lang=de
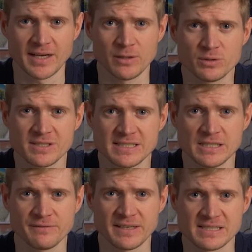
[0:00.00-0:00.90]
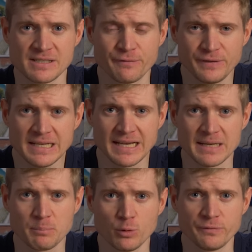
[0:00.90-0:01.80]
Ein Utensil, was viele
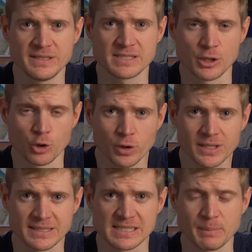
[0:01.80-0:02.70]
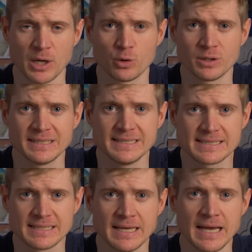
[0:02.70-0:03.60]
Radprofis neuerdings brauchen,
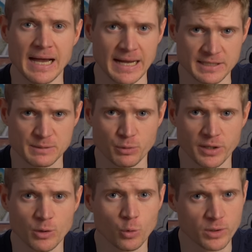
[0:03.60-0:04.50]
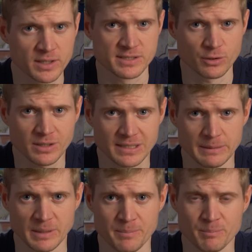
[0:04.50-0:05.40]
ist Haarspray oder
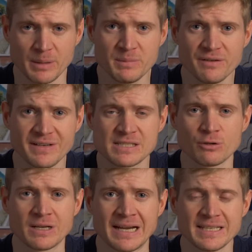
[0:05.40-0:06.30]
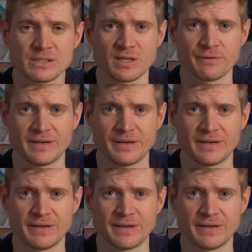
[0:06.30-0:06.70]
Sockenkleber. Bei mir war es noch gar nicht so der